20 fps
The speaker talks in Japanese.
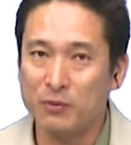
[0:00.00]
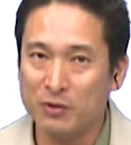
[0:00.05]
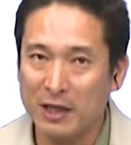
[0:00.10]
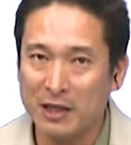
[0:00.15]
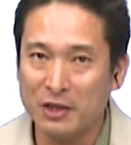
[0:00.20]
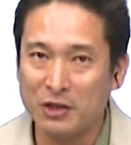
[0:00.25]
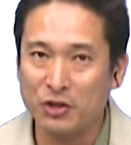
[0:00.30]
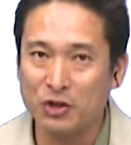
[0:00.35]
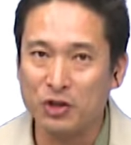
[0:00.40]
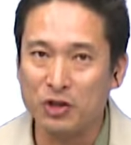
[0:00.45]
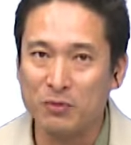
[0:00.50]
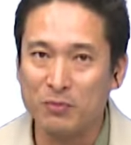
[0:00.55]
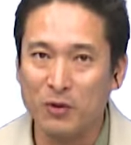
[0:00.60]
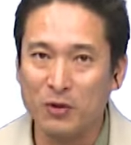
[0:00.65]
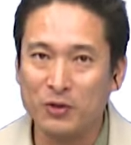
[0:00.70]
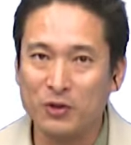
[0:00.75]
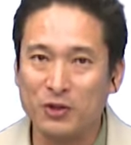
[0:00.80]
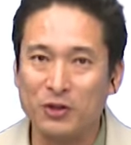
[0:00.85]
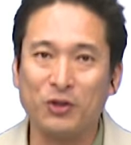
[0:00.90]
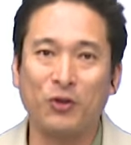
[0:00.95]
船に注
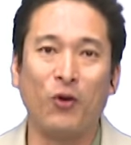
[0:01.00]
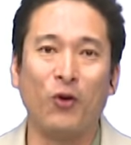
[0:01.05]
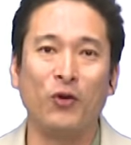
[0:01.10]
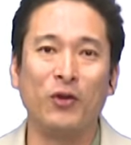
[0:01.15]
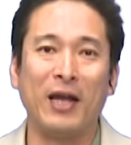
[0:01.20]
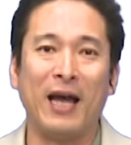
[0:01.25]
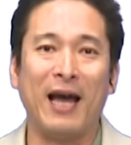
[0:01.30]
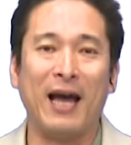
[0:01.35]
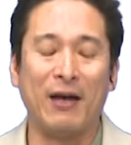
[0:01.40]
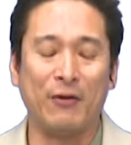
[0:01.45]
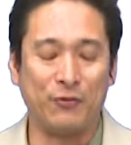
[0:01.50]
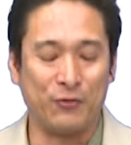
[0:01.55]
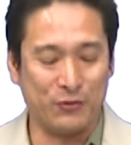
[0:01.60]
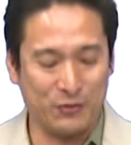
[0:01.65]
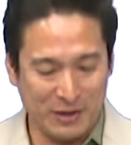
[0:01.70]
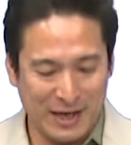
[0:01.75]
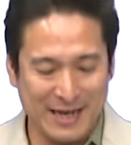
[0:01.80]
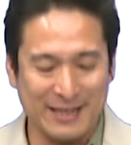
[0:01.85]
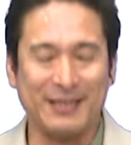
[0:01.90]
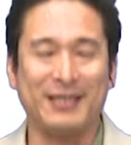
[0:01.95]
目するコーナー、
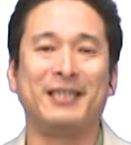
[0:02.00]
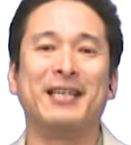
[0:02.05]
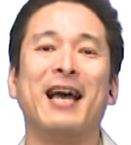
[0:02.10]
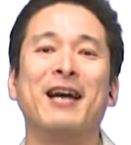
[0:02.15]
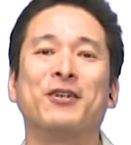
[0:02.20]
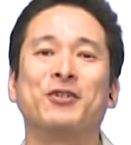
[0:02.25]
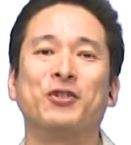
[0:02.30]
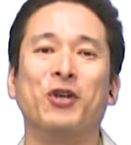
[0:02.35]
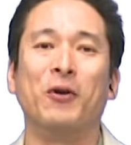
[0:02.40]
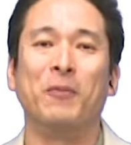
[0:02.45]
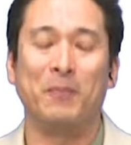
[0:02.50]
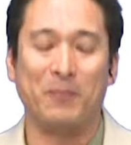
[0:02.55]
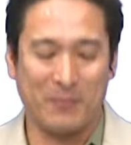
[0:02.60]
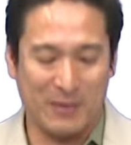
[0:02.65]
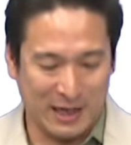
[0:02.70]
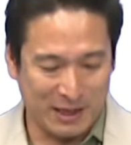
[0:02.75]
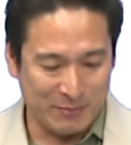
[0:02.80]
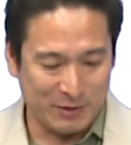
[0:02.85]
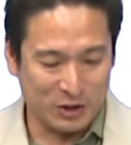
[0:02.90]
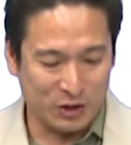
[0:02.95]
船ジャンクション
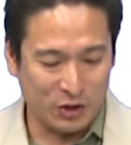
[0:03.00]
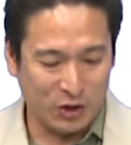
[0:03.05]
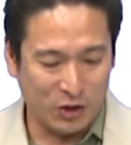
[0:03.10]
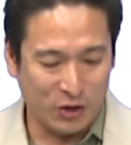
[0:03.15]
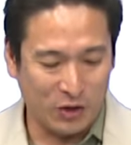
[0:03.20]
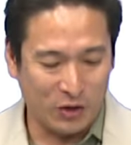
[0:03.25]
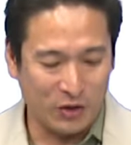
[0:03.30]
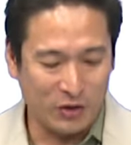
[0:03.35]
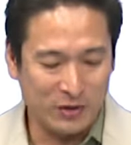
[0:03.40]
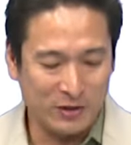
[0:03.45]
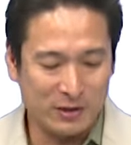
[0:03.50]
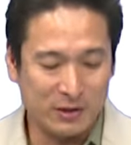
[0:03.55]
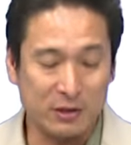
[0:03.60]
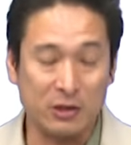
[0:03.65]
参りましょう。